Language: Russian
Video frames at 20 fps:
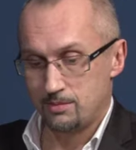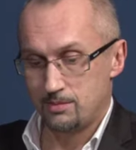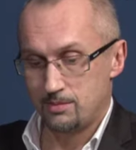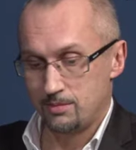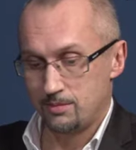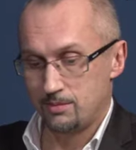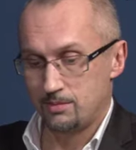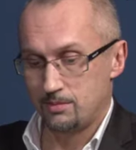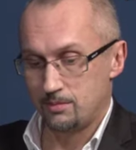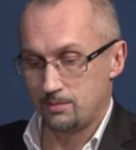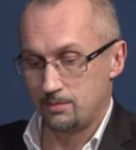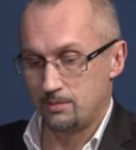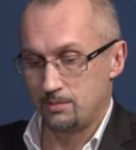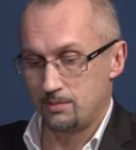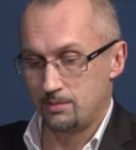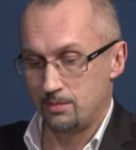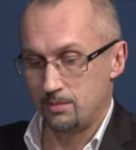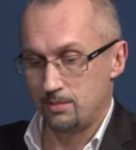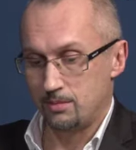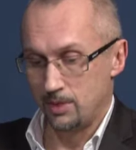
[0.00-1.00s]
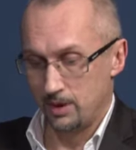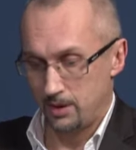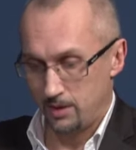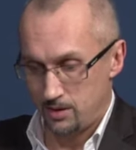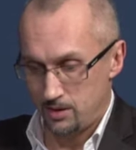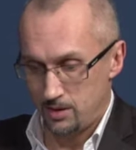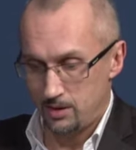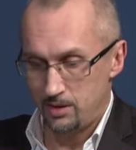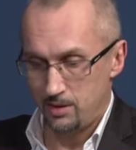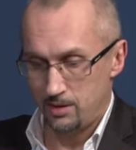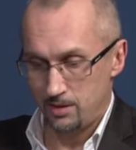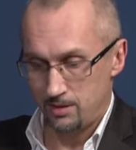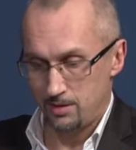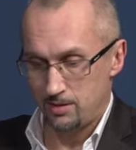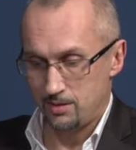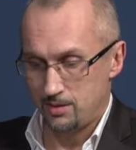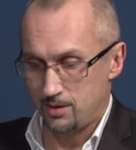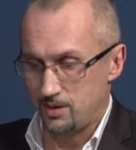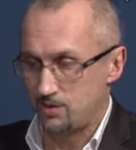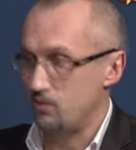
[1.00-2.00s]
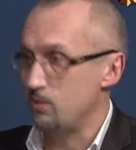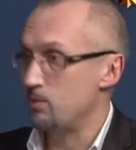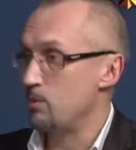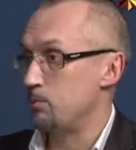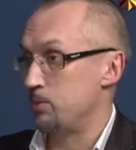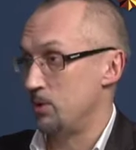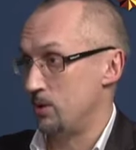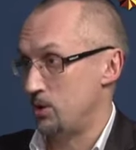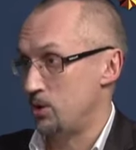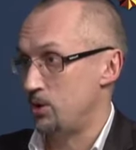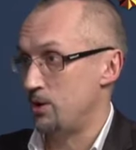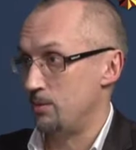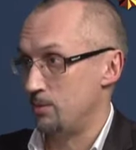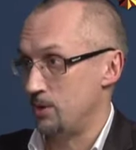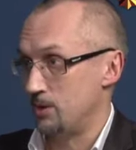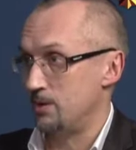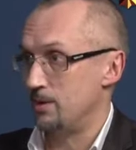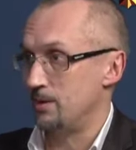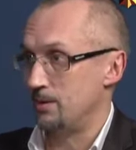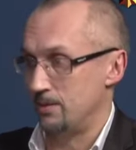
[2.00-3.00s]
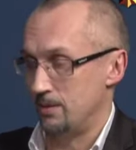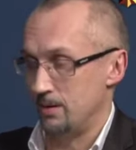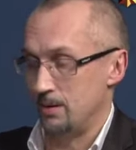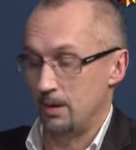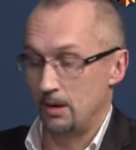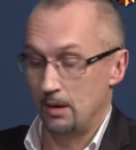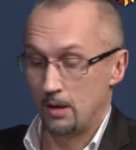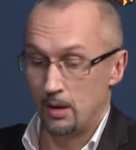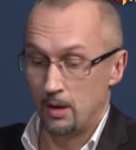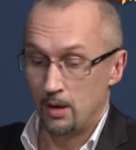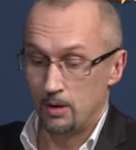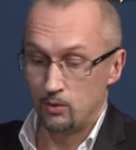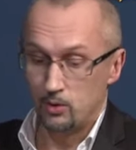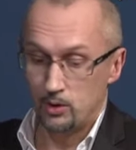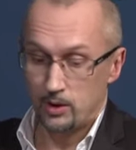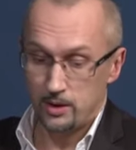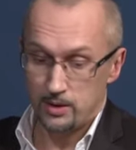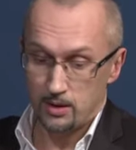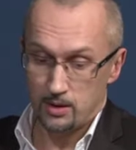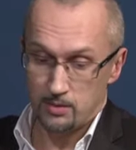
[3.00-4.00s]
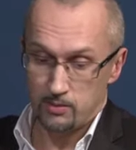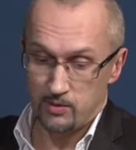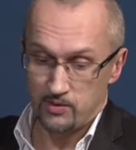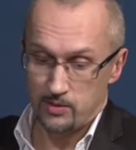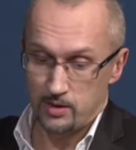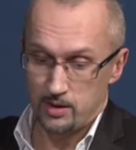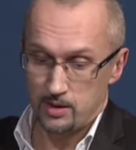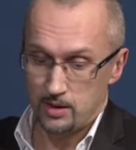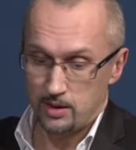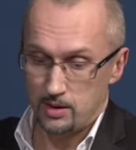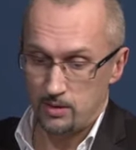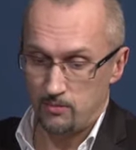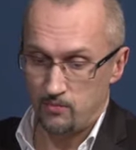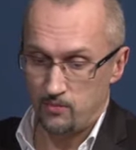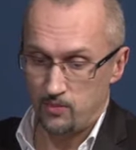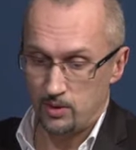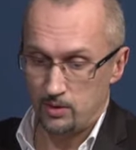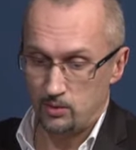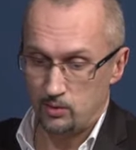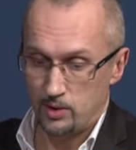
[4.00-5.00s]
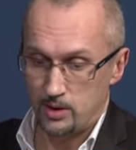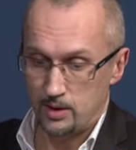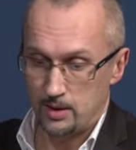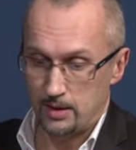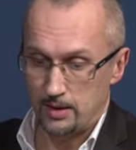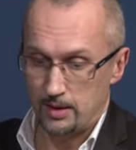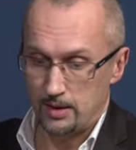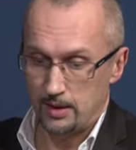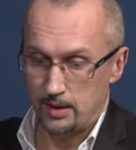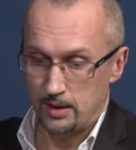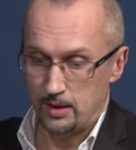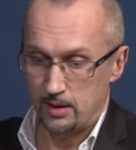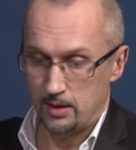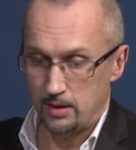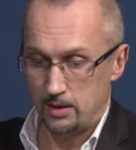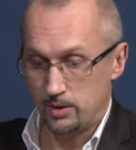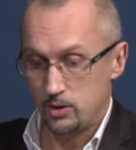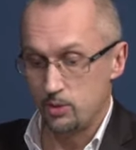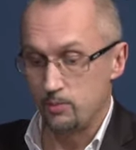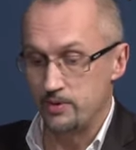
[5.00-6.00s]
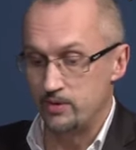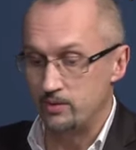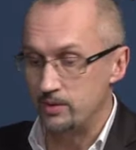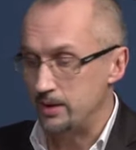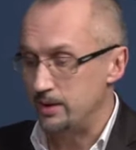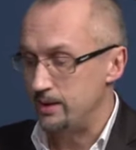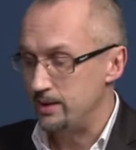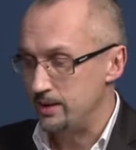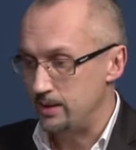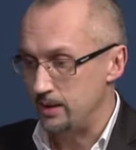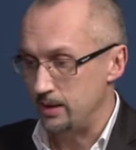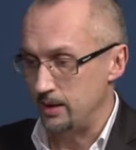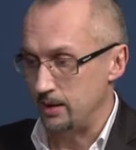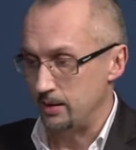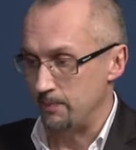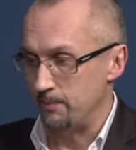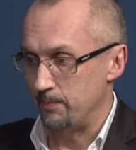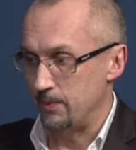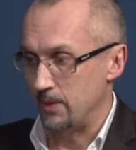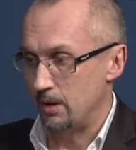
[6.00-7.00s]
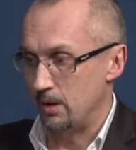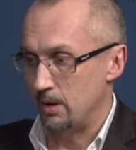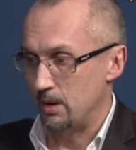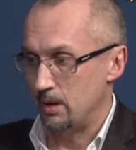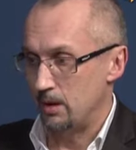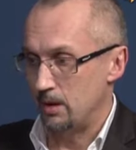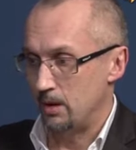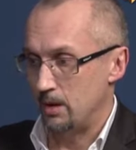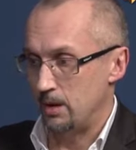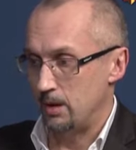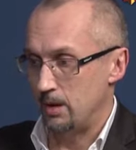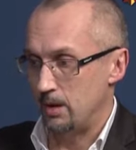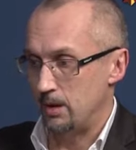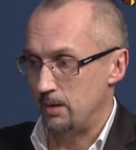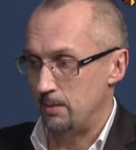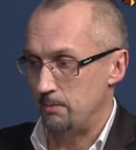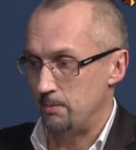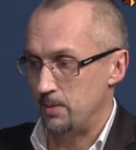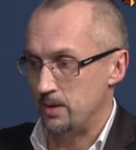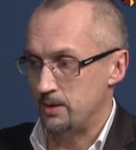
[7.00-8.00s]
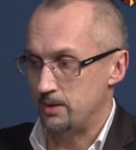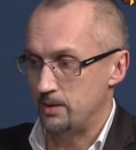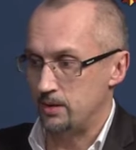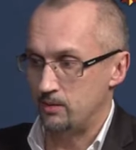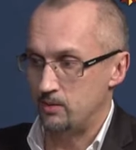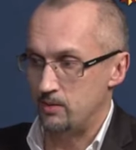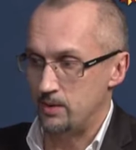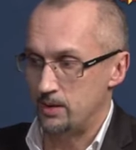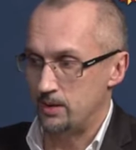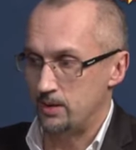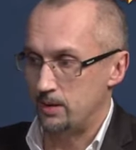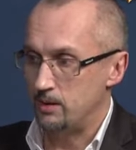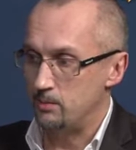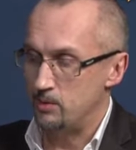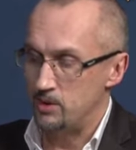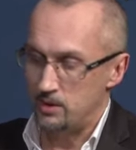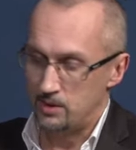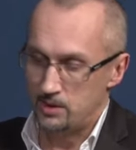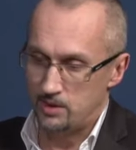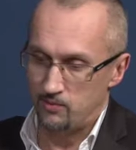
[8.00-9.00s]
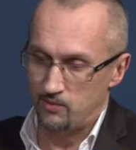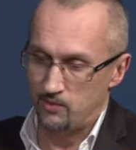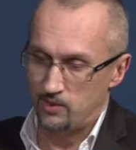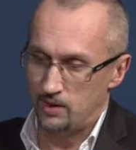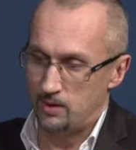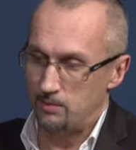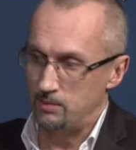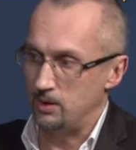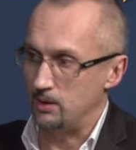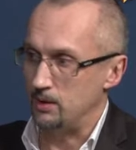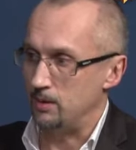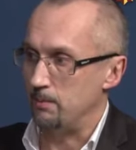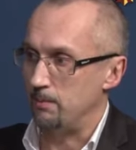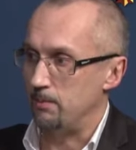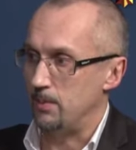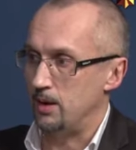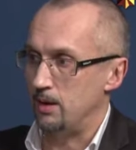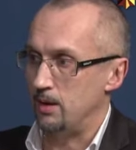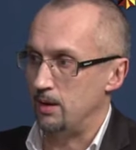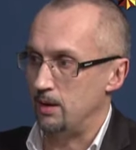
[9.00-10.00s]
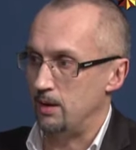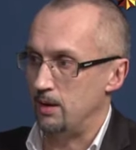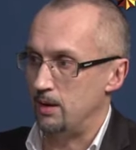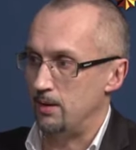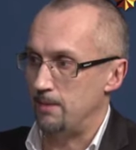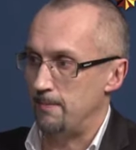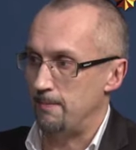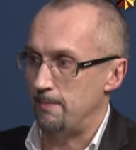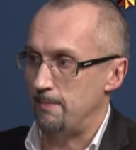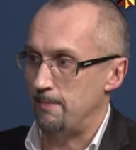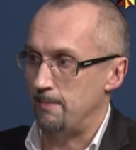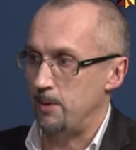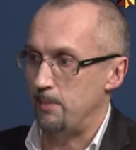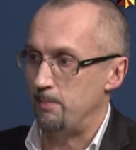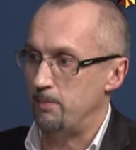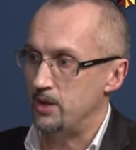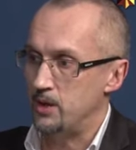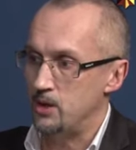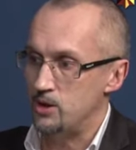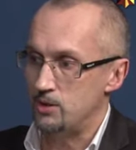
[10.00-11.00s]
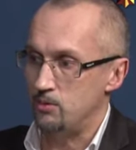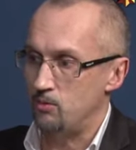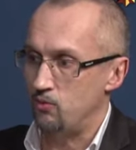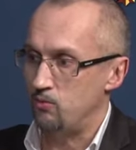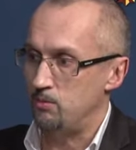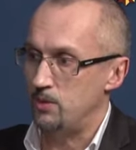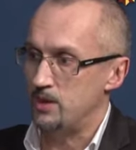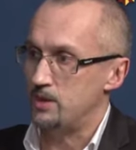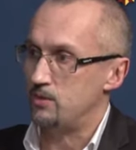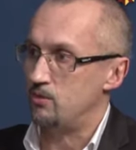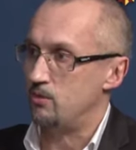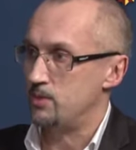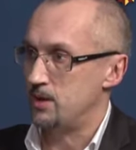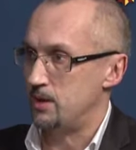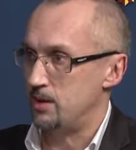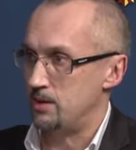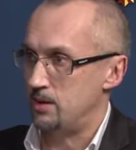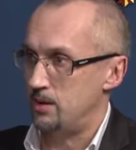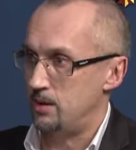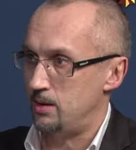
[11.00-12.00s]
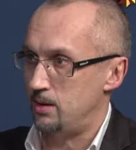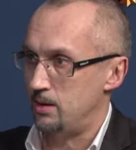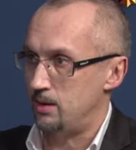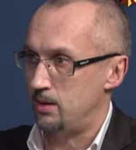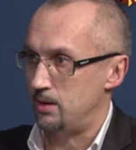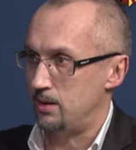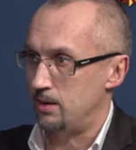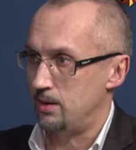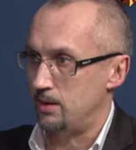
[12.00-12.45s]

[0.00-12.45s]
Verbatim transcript: народ русский народ на растязание большевикам. да. да. Но вот хотелось бы в связи с этим вернуться к собственной идее. А, мы сталкиваемся с каким интересным феноменом. А по-прежнему в массовом сознании